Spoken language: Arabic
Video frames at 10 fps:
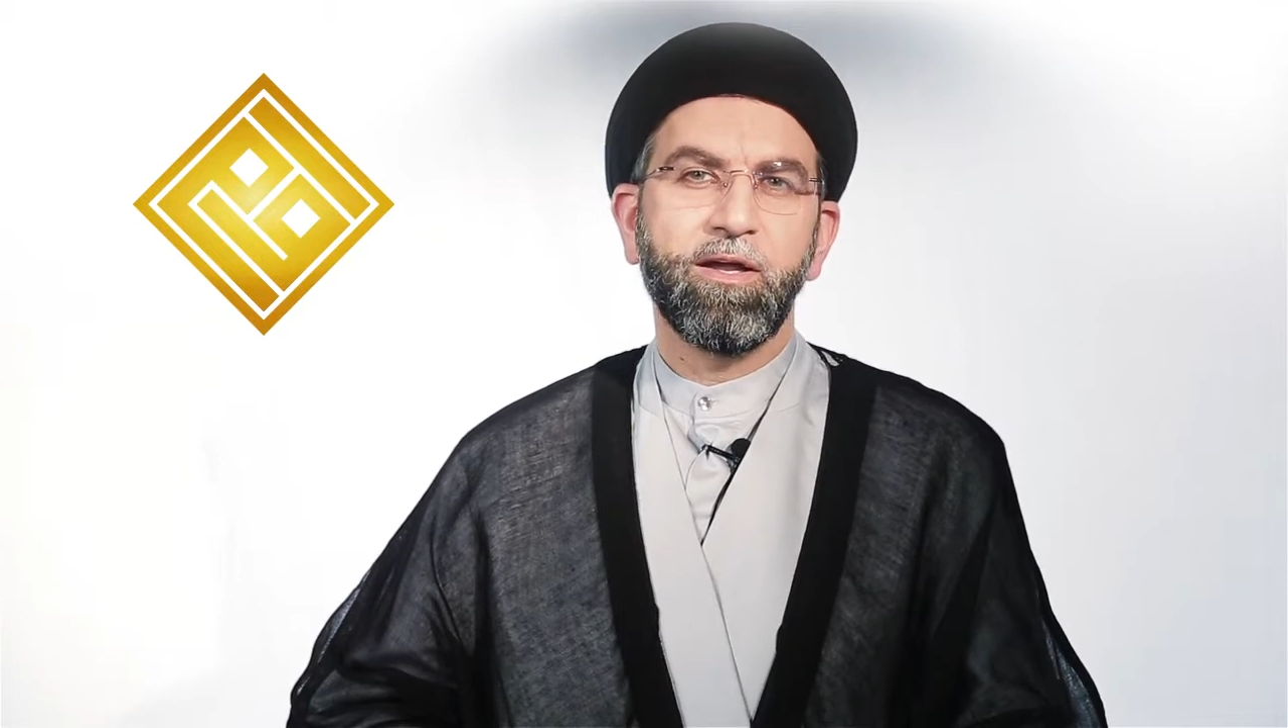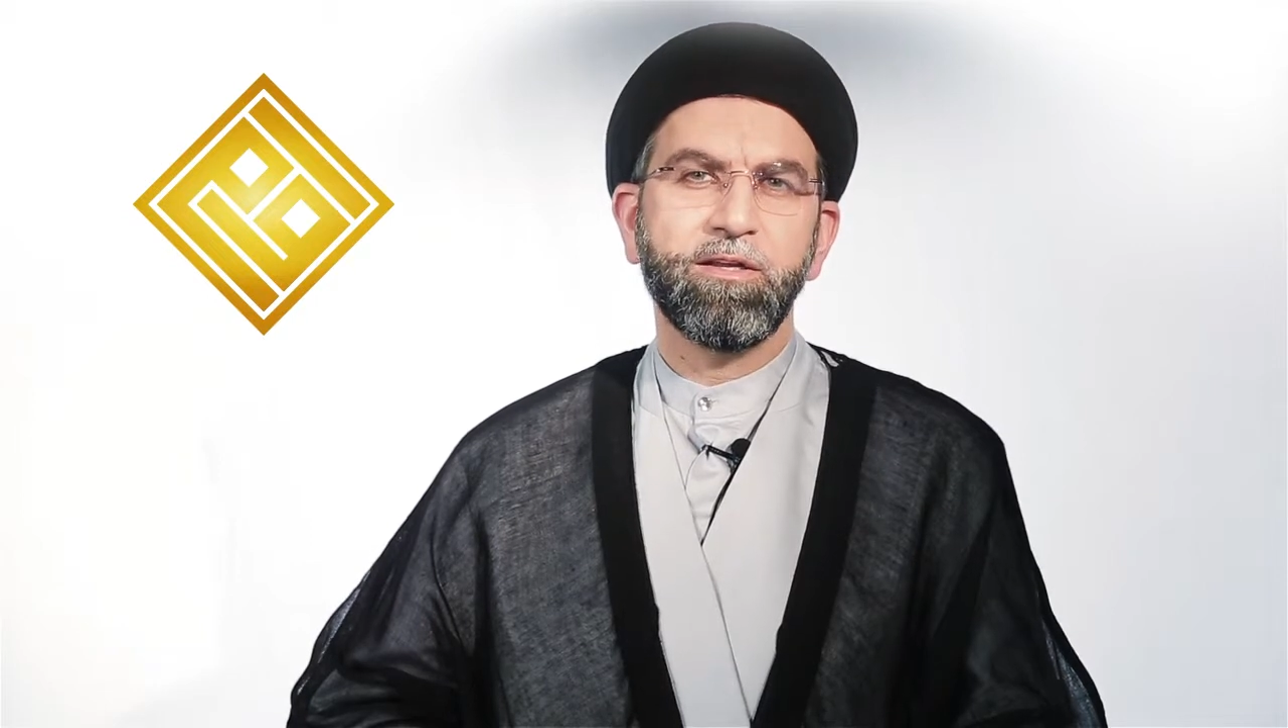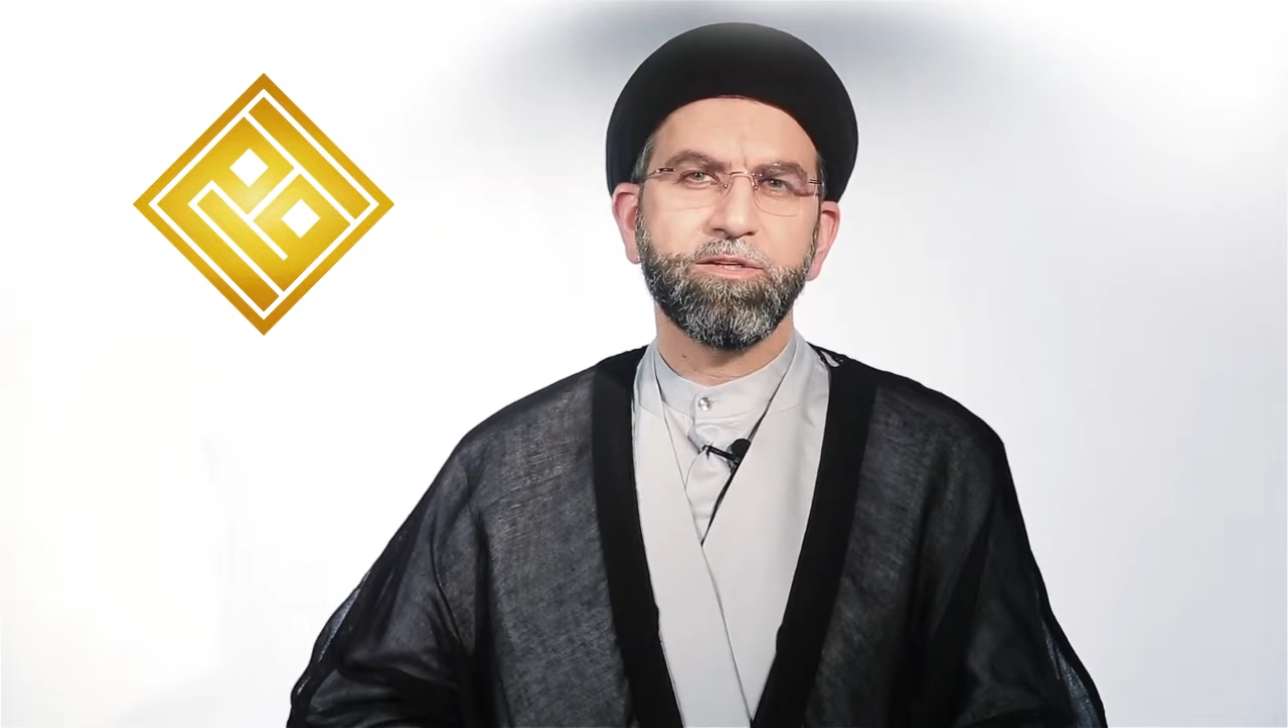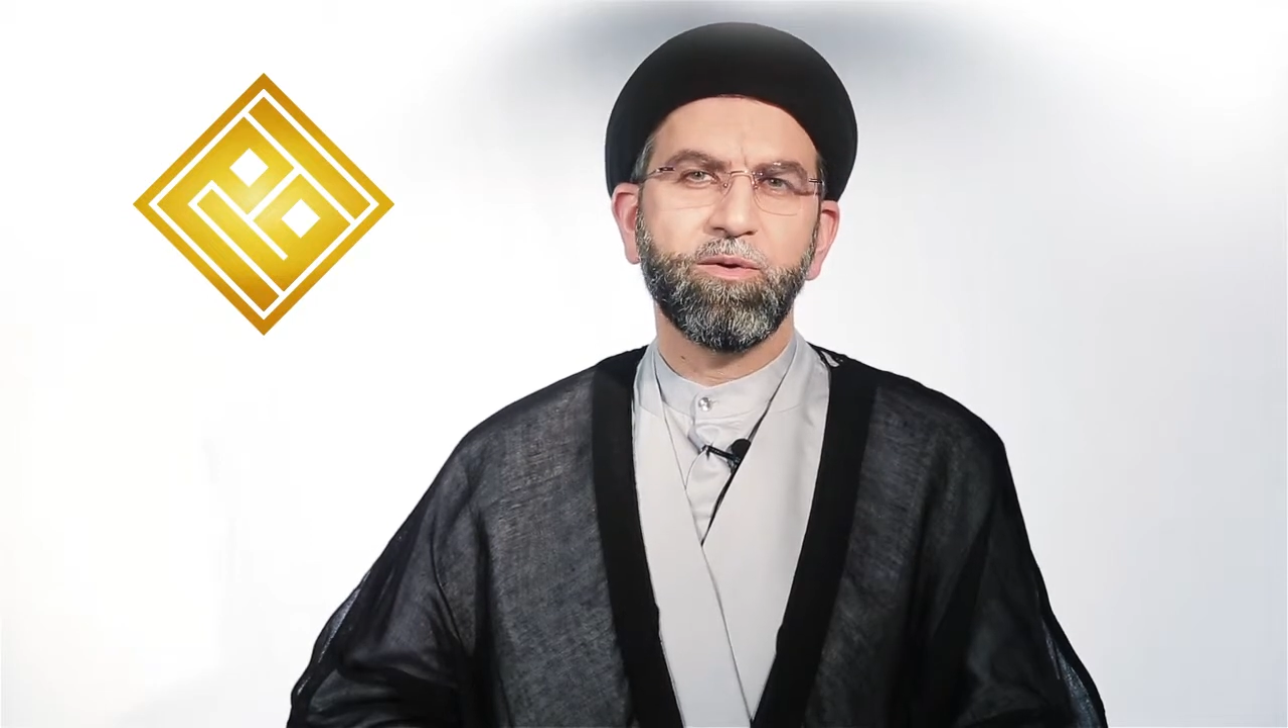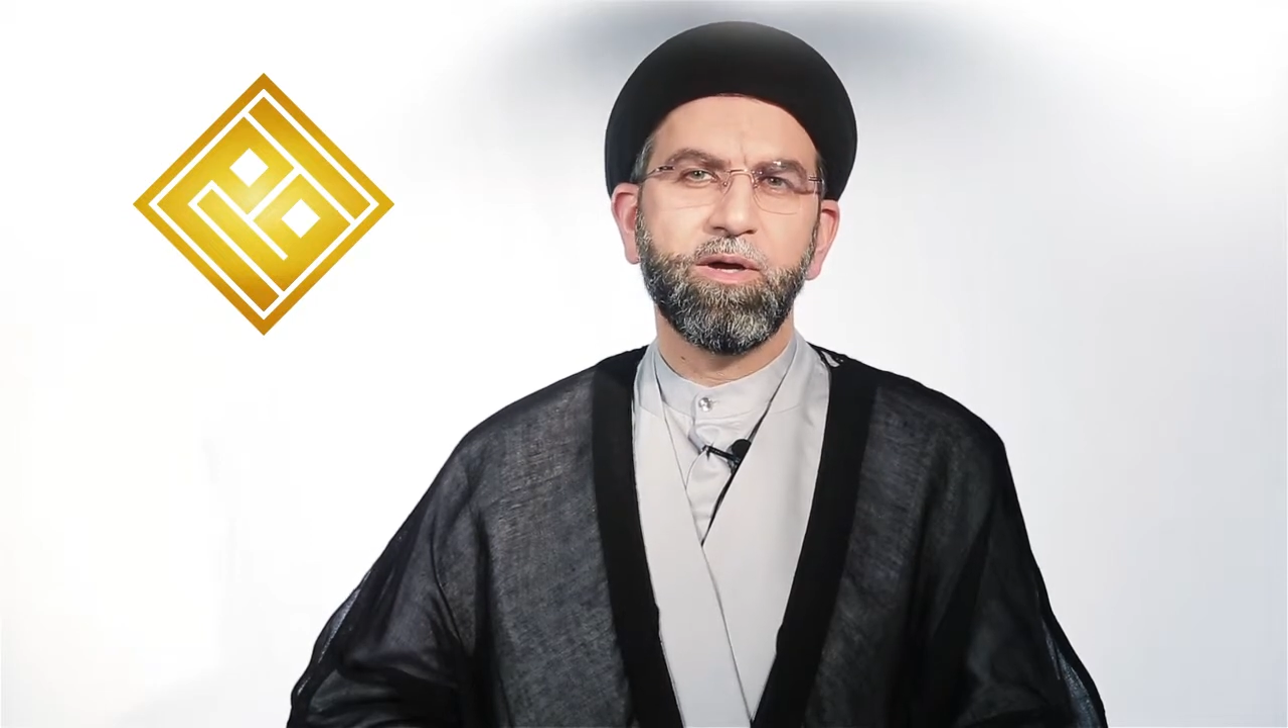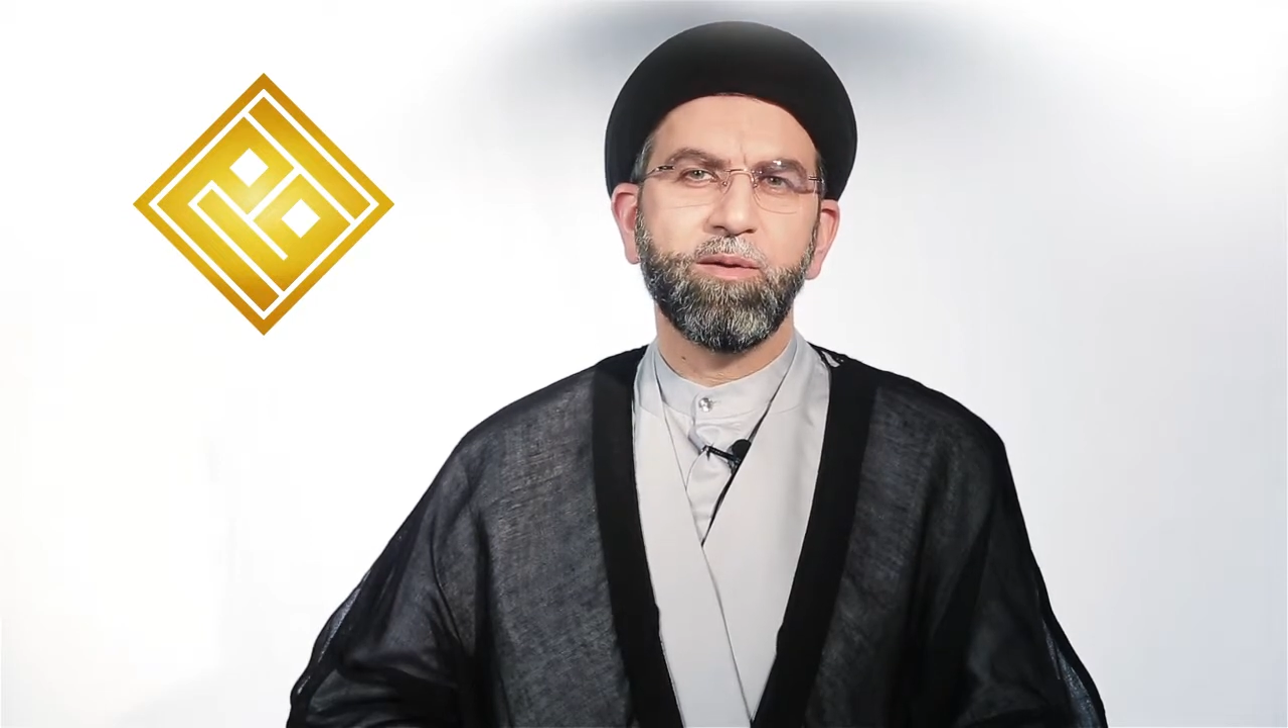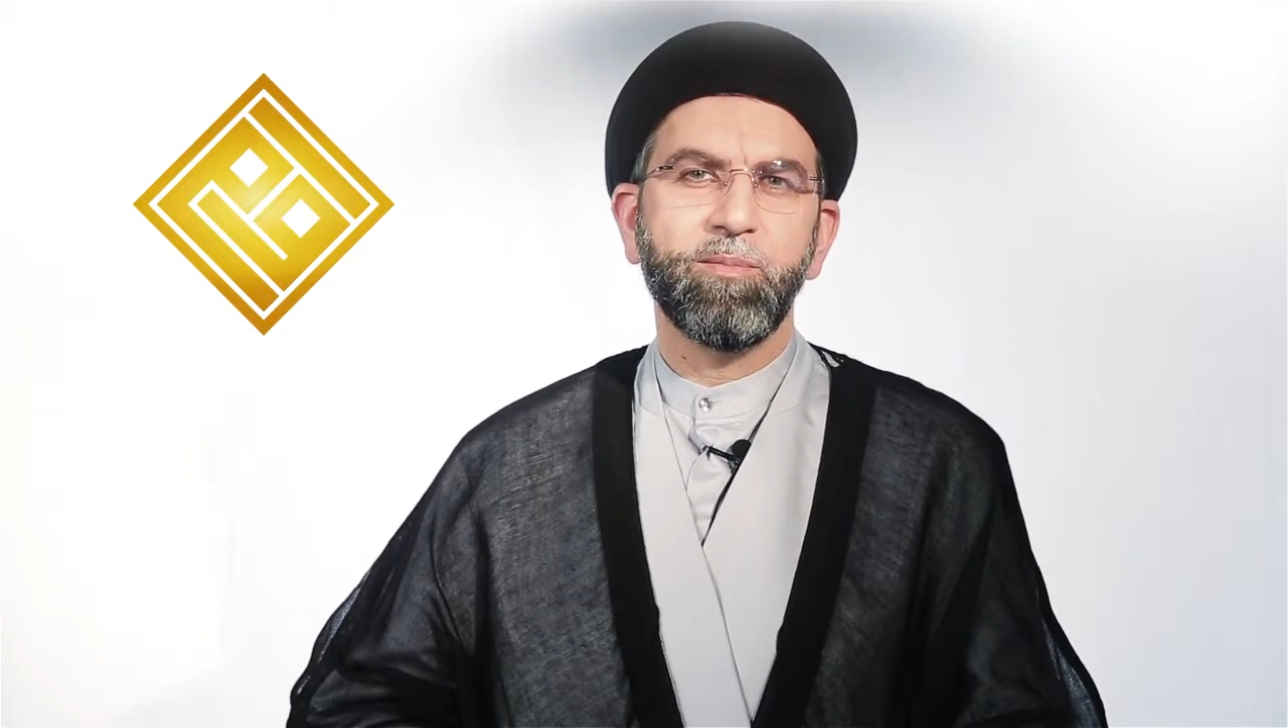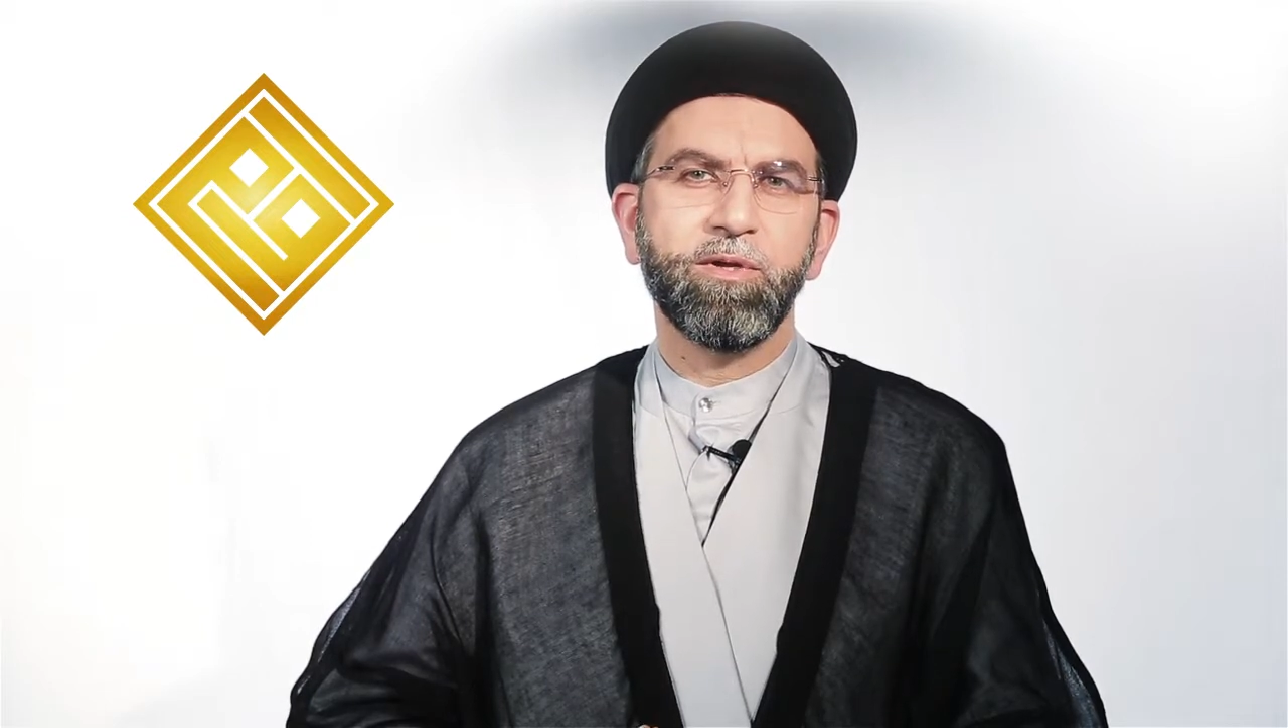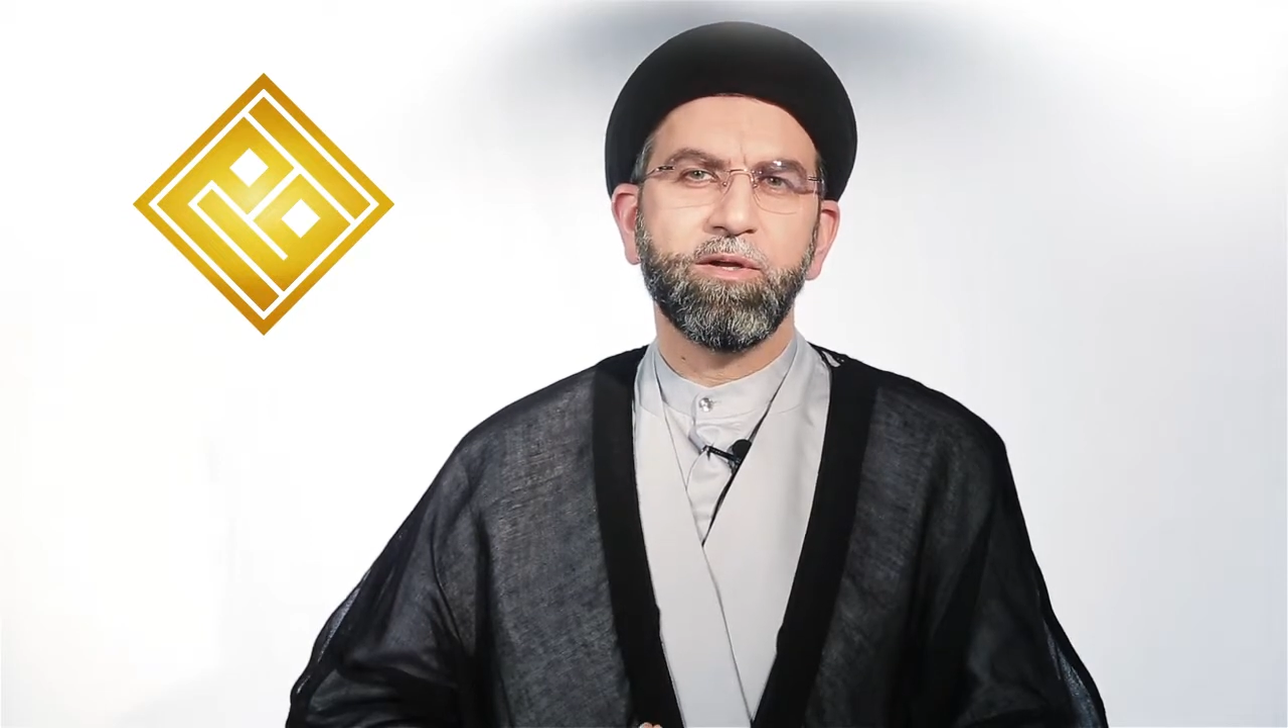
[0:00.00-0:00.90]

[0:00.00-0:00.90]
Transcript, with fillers: الجواب